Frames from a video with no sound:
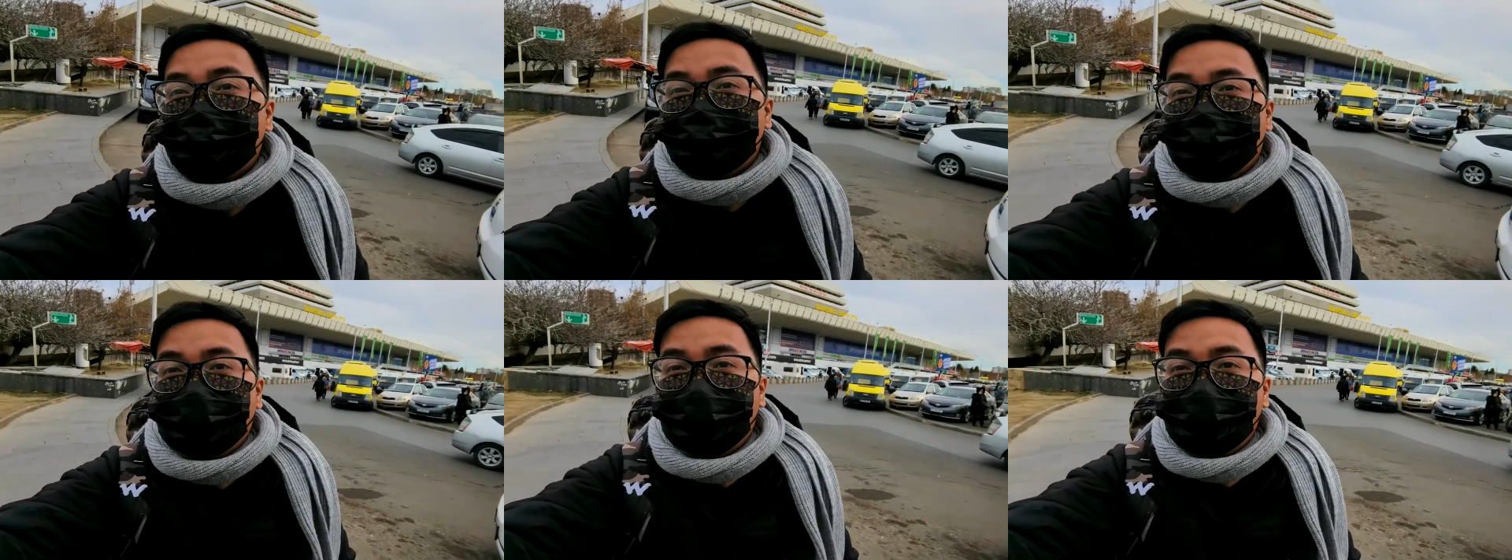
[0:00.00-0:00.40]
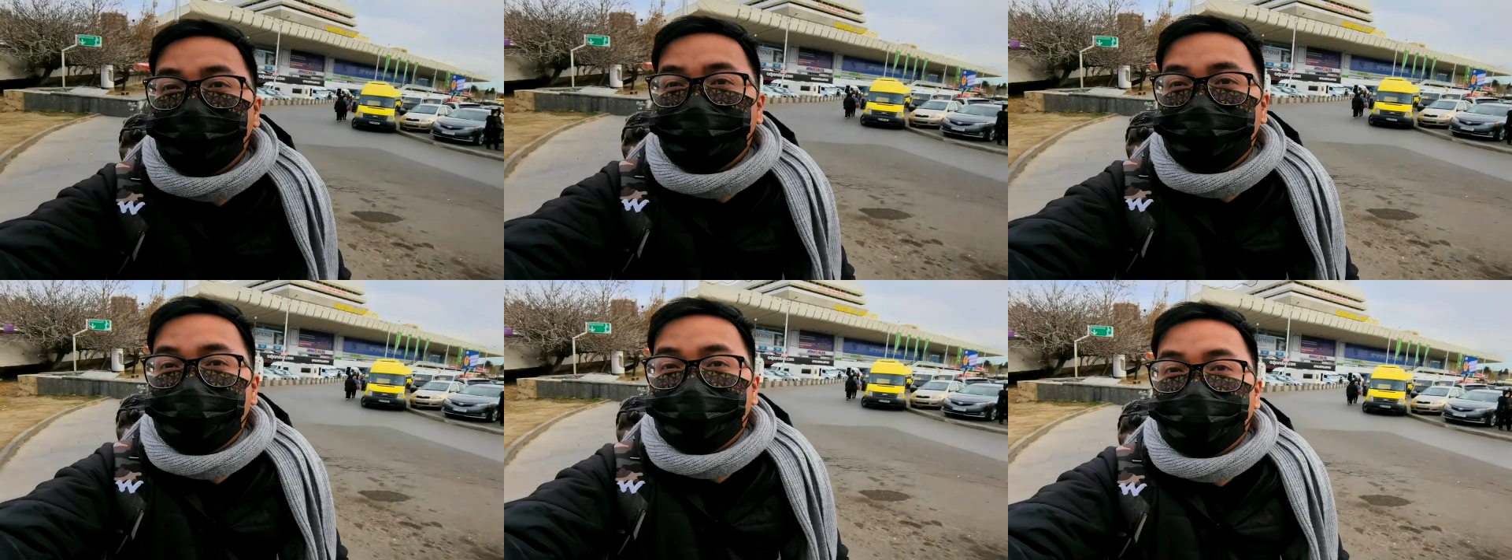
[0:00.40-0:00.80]
Bali
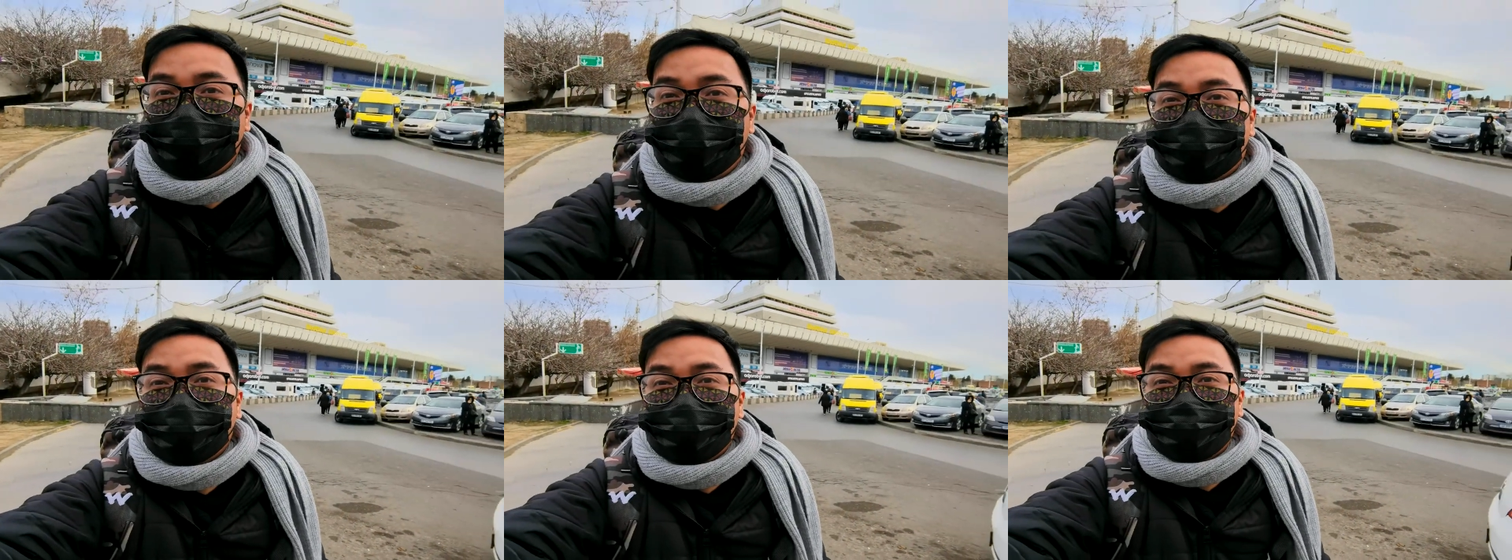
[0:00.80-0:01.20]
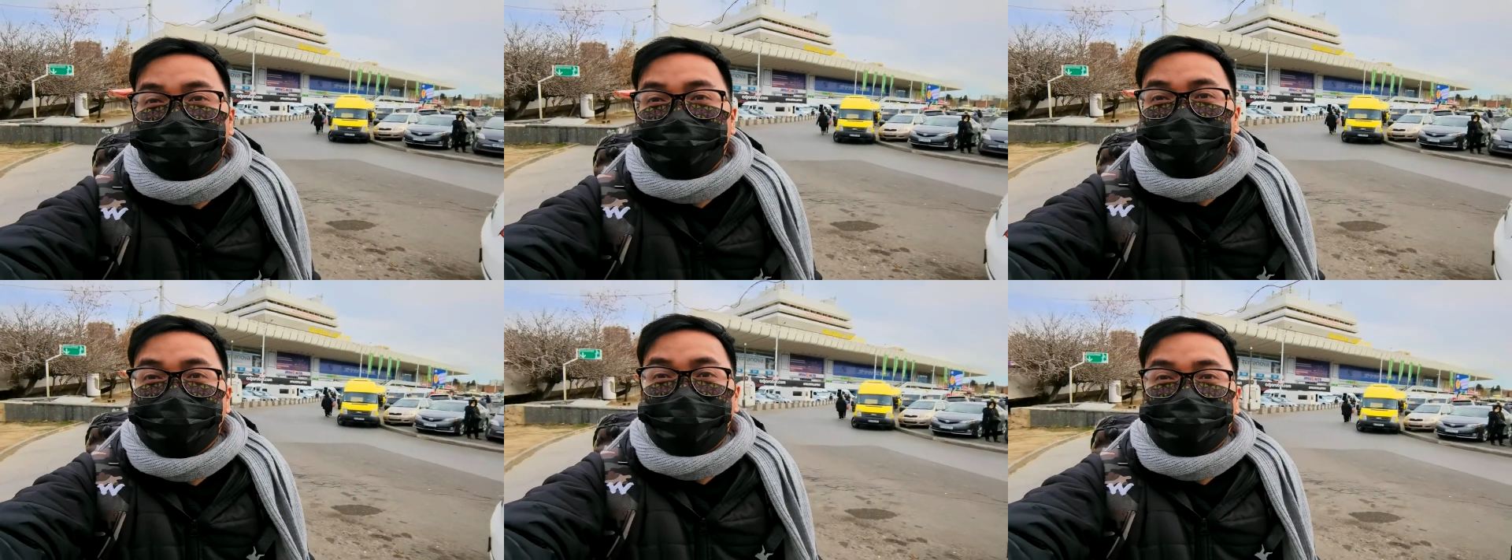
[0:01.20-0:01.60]
yung nakikita nyo
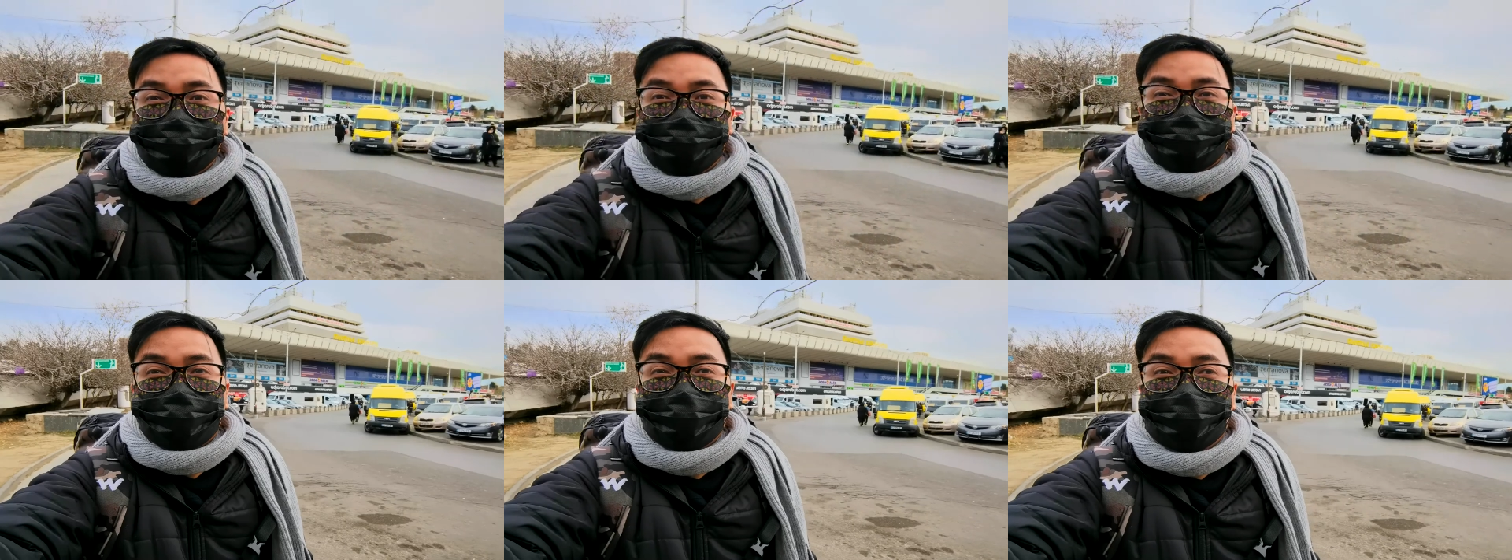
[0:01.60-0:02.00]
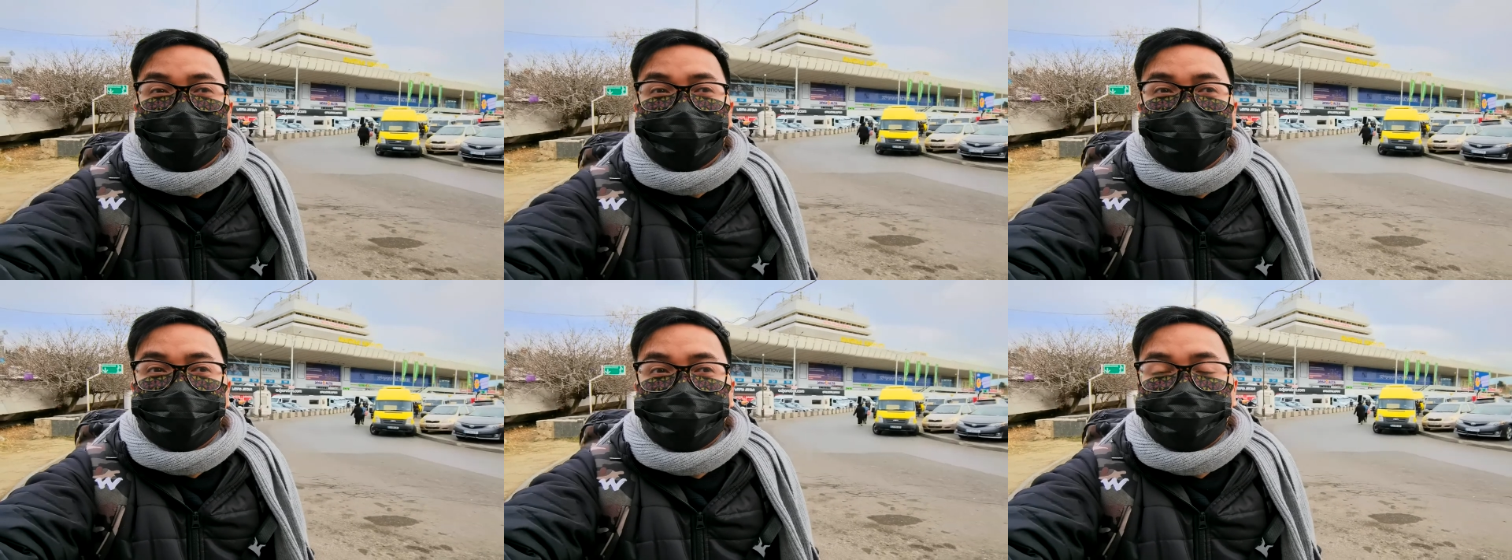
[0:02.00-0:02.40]
sa likod ko,
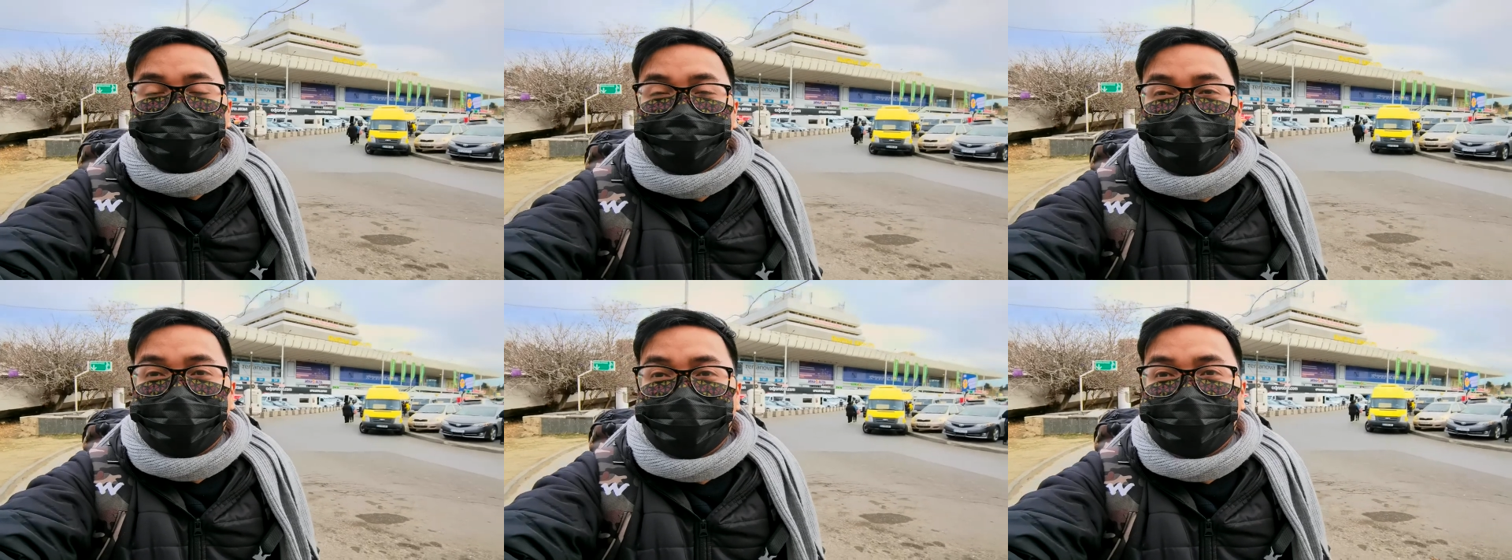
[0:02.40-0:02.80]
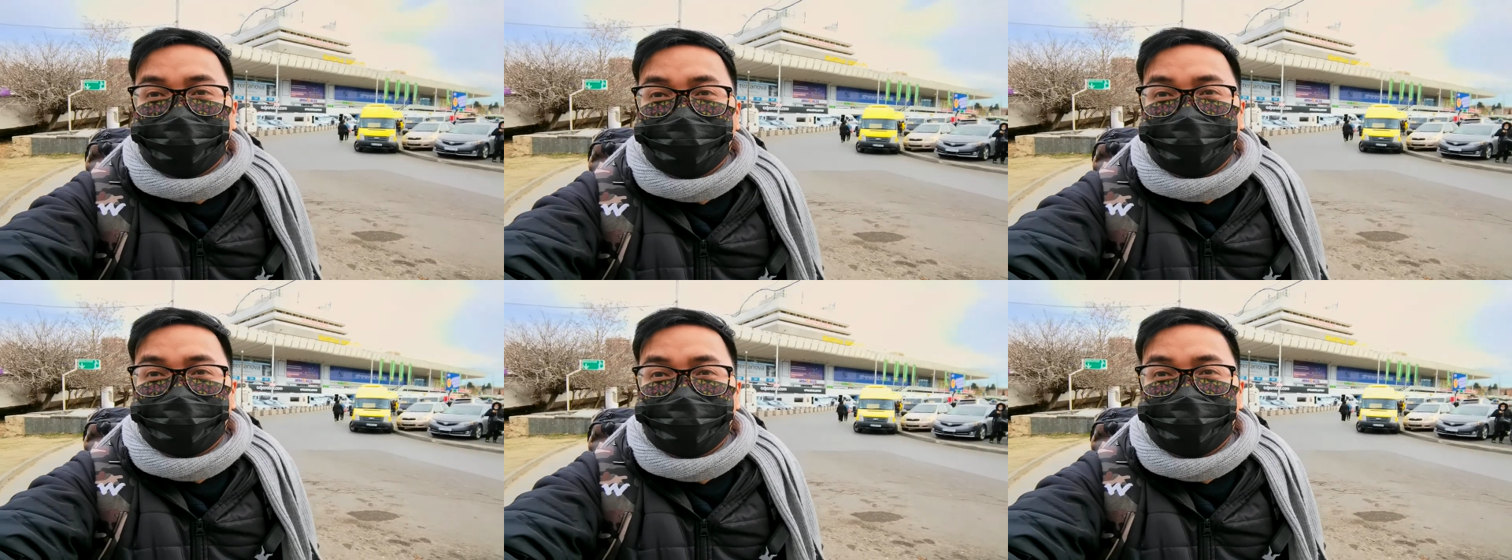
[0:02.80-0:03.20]
ayan yung
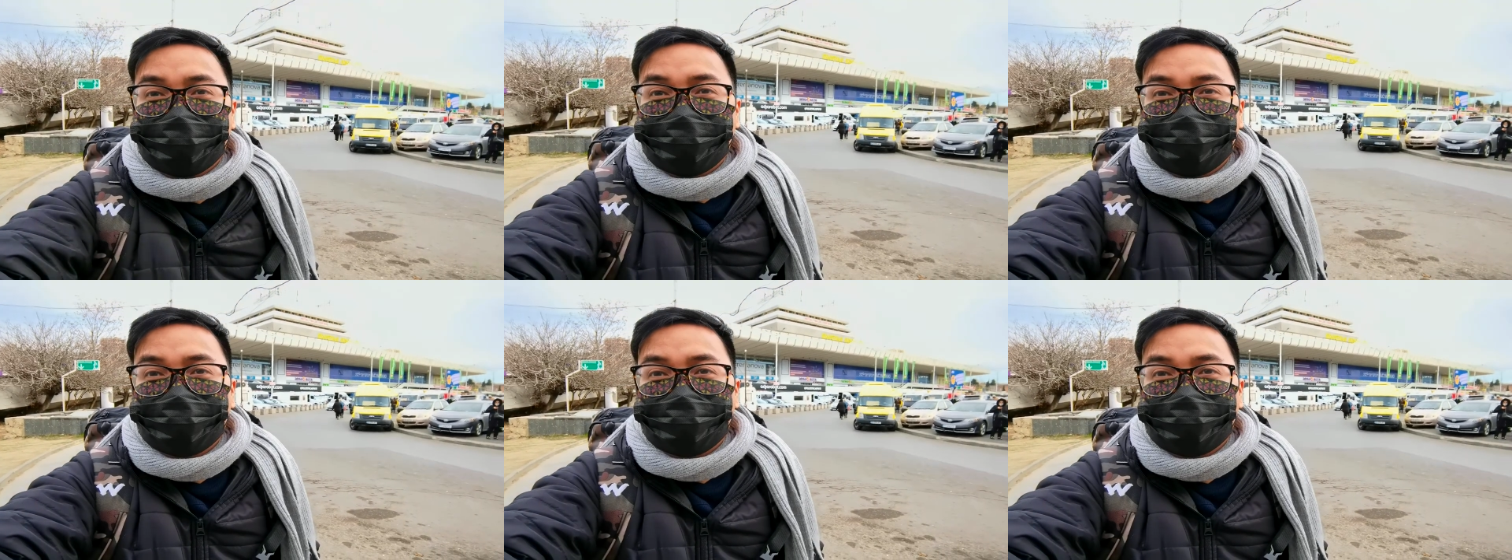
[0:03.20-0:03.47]
uh,